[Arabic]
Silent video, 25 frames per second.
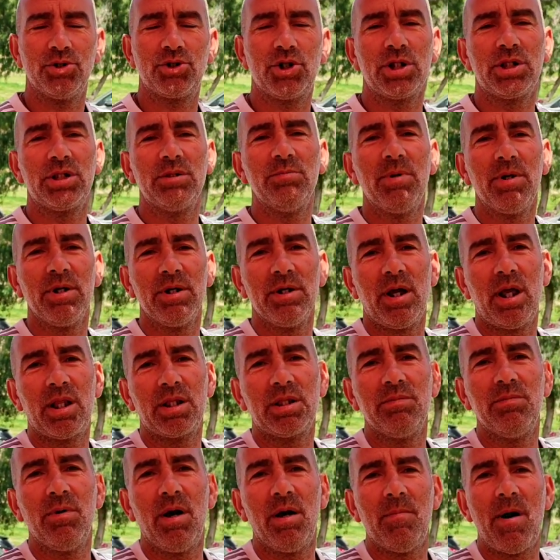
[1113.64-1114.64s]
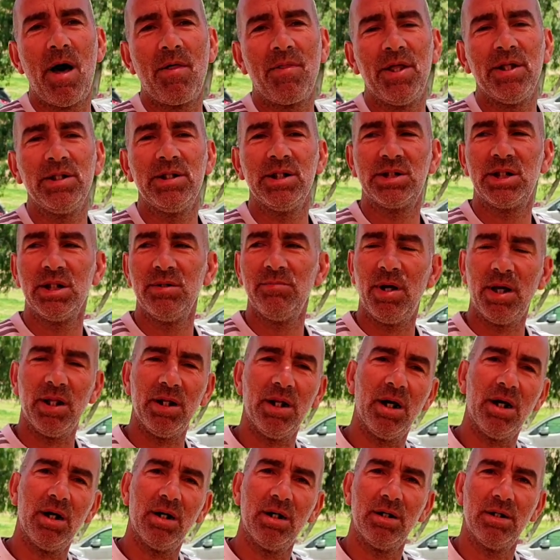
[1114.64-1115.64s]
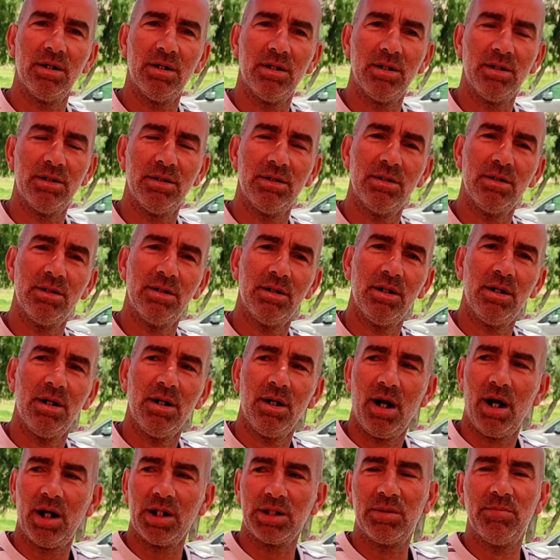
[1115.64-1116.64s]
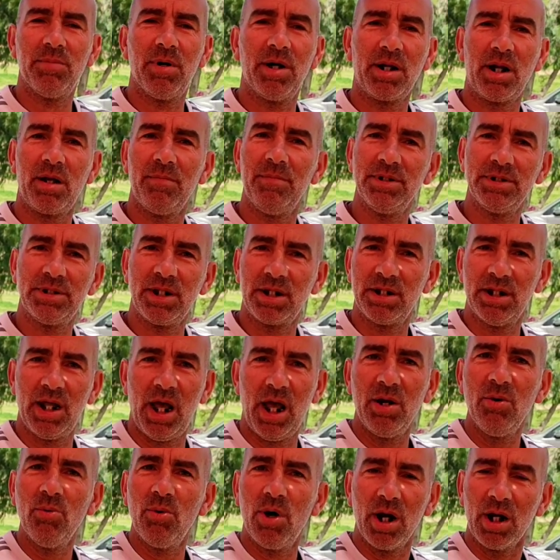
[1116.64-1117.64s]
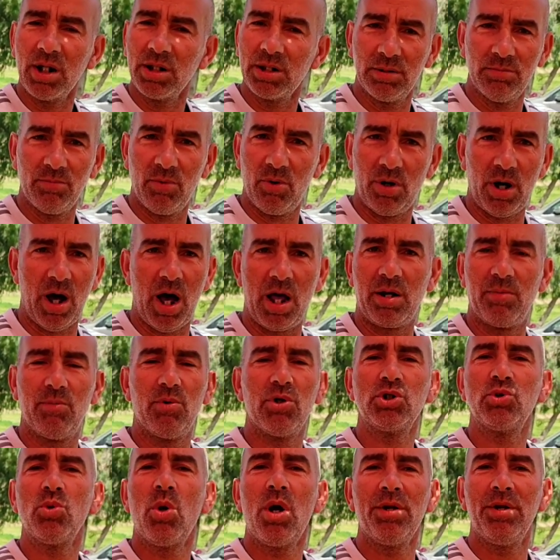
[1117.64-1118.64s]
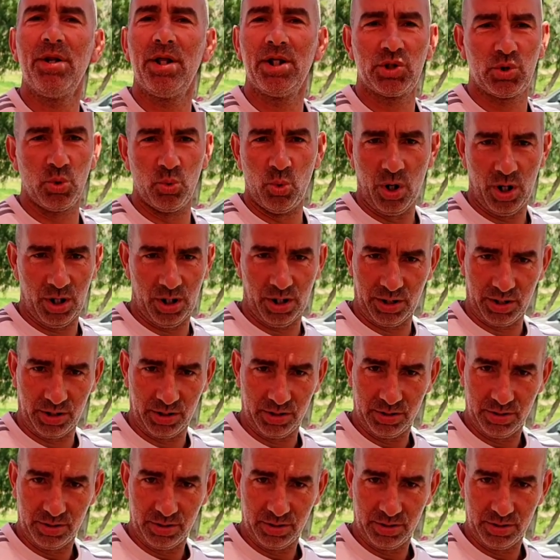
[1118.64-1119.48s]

خدم غير خدم بعضين دي سيمان خدم غير الخميس الاثنين ويخدم وغاربوس وقنا يتوقف